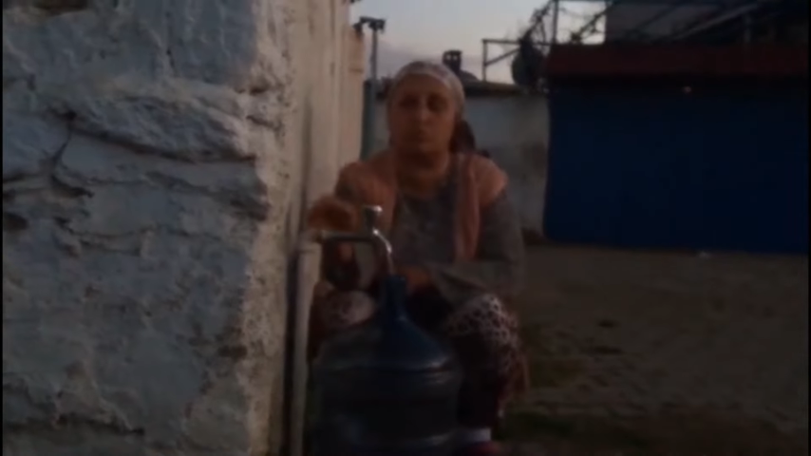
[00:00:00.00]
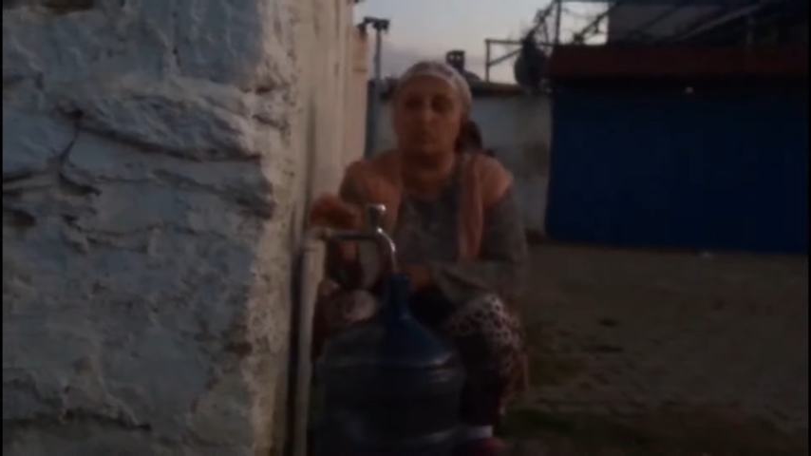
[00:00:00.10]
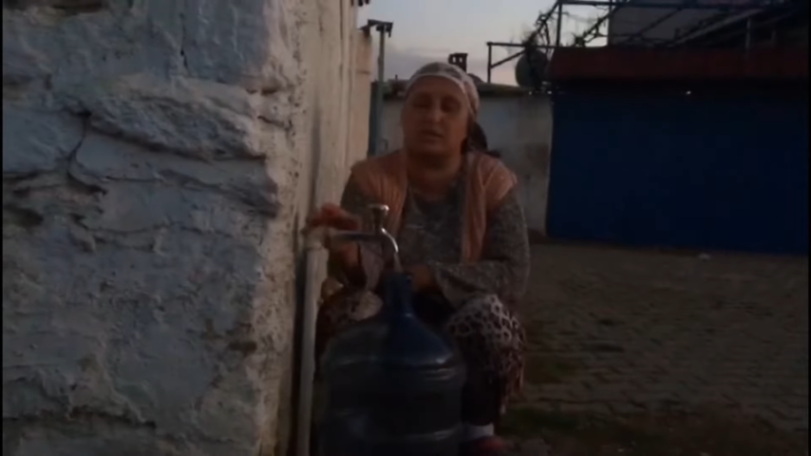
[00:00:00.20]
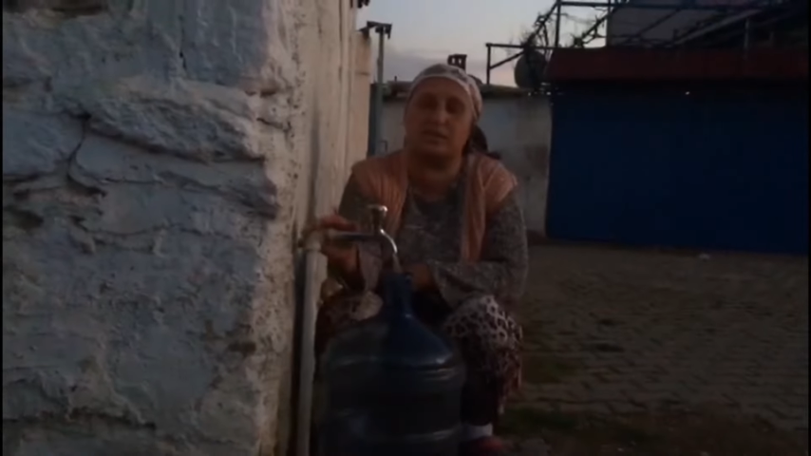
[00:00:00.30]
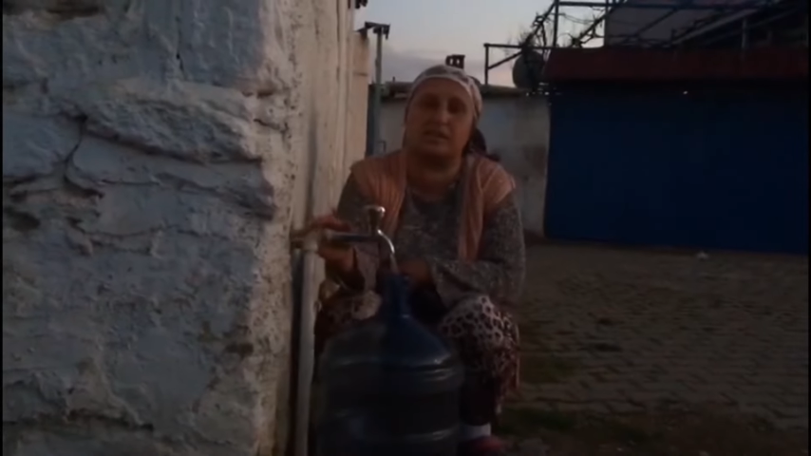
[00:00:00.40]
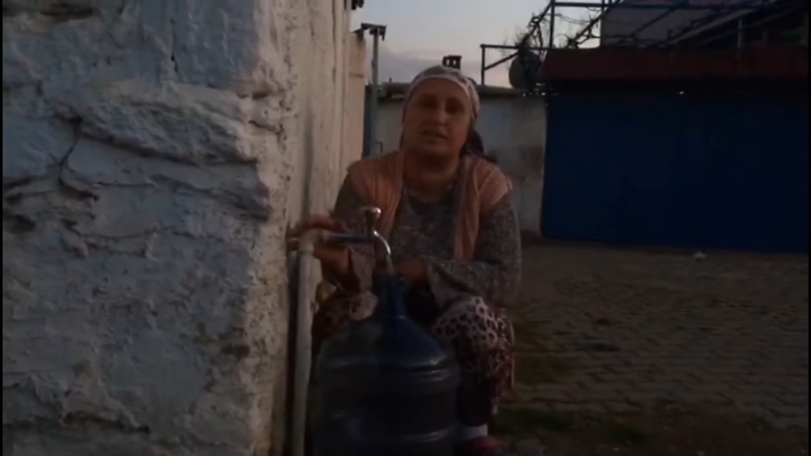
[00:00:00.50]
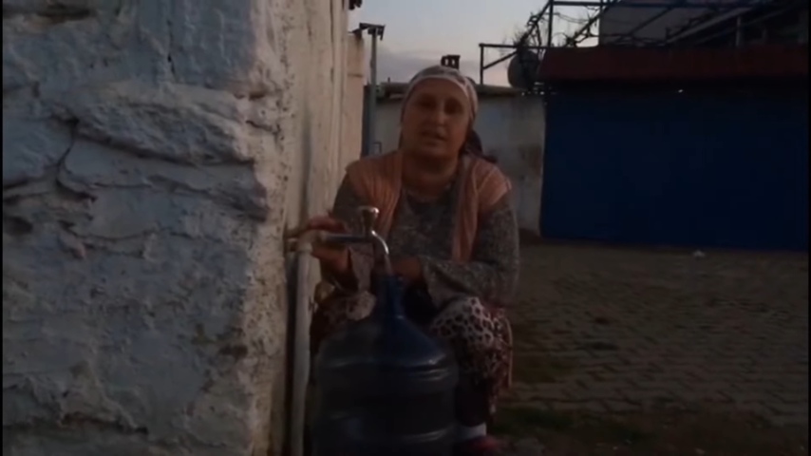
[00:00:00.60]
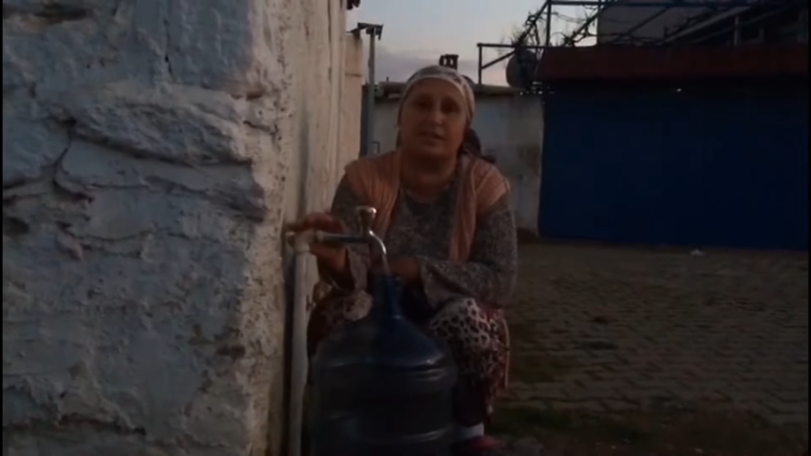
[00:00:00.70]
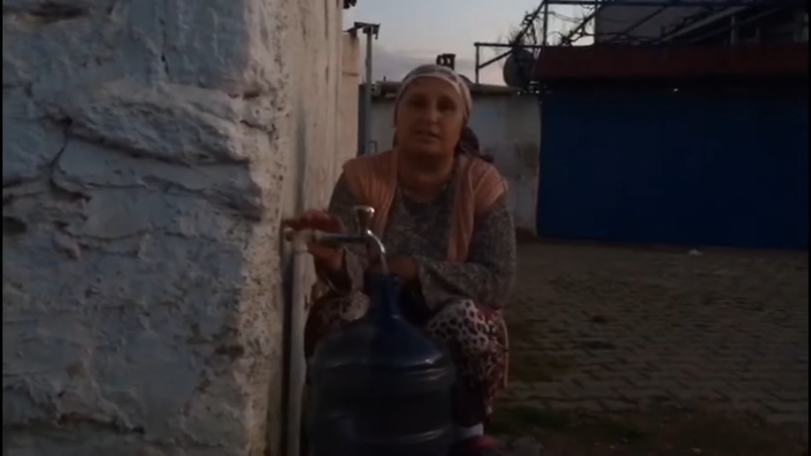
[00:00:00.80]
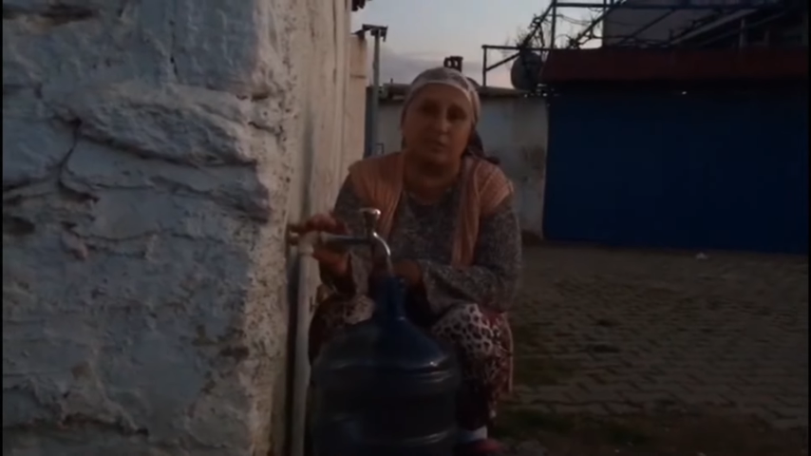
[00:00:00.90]
32
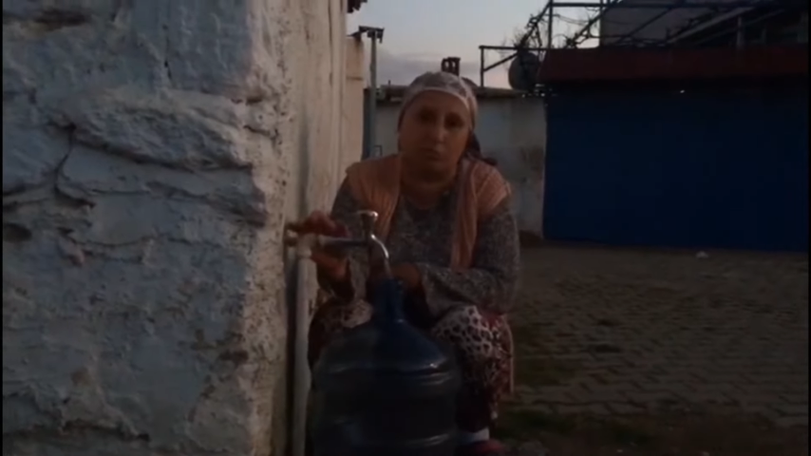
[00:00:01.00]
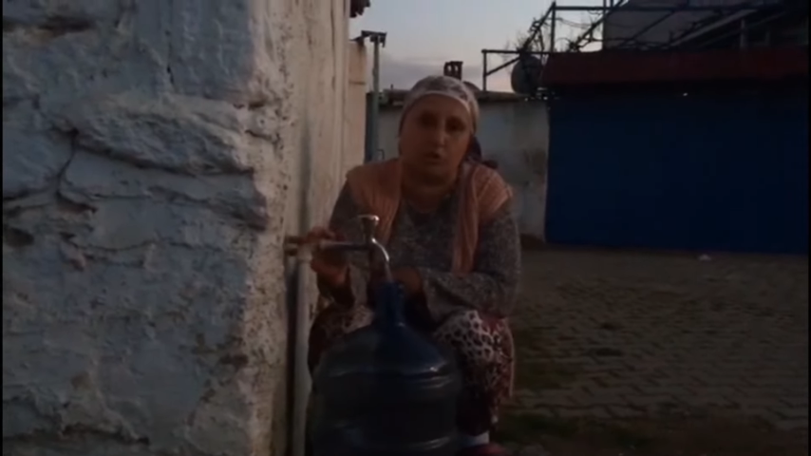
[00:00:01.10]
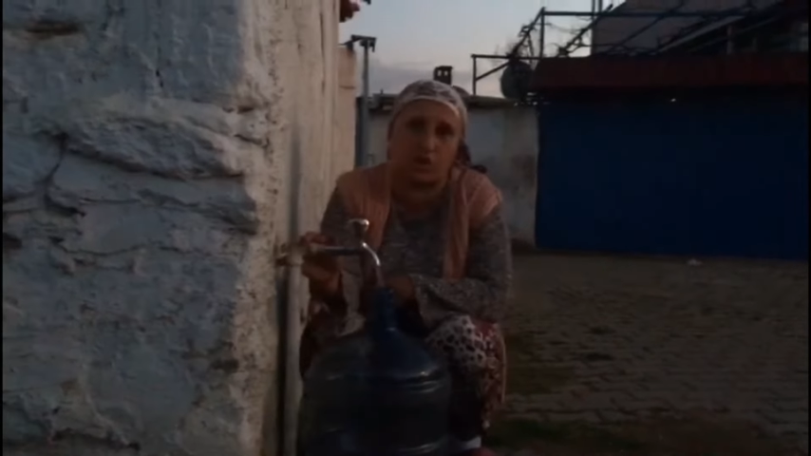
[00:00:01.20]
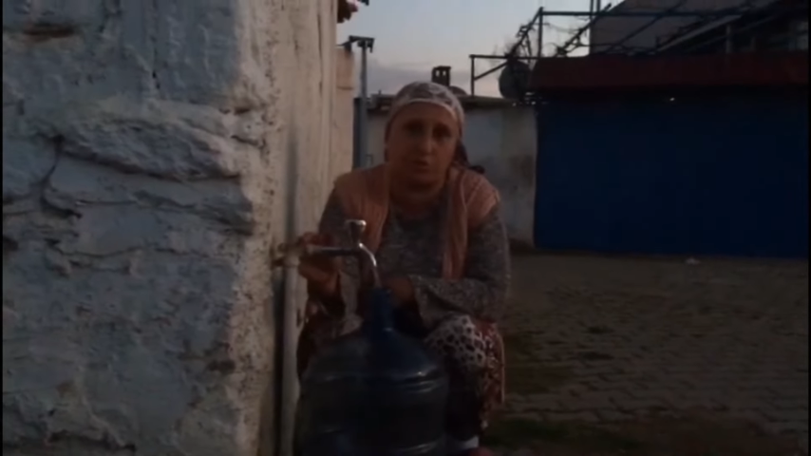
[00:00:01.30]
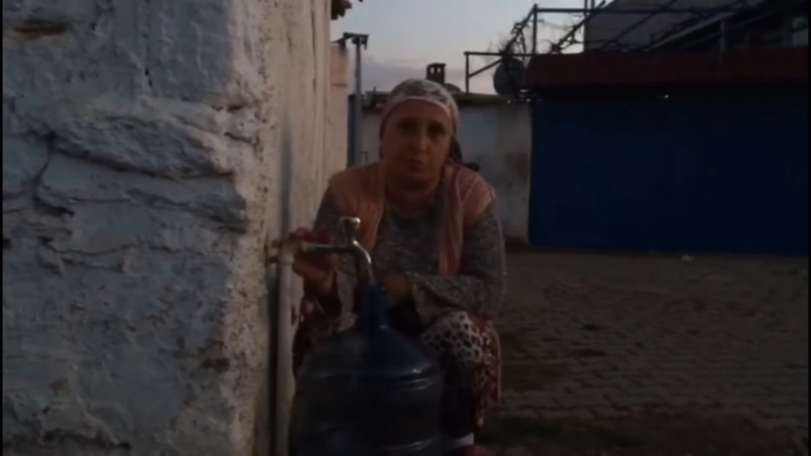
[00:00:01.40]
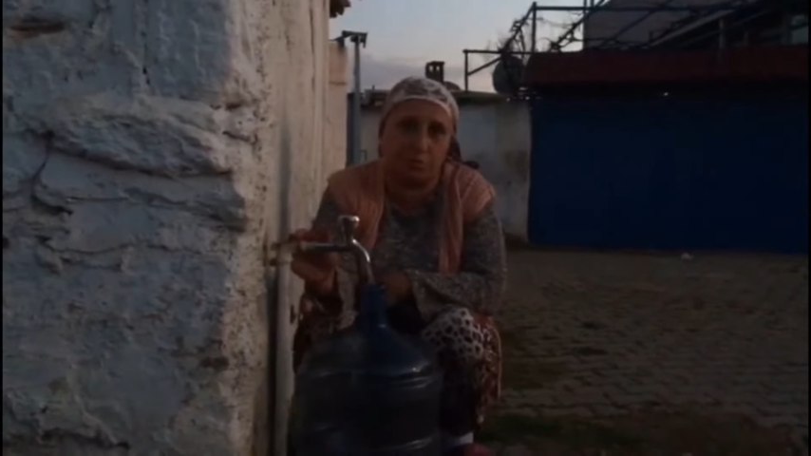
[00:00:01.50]
senedir bu çeşme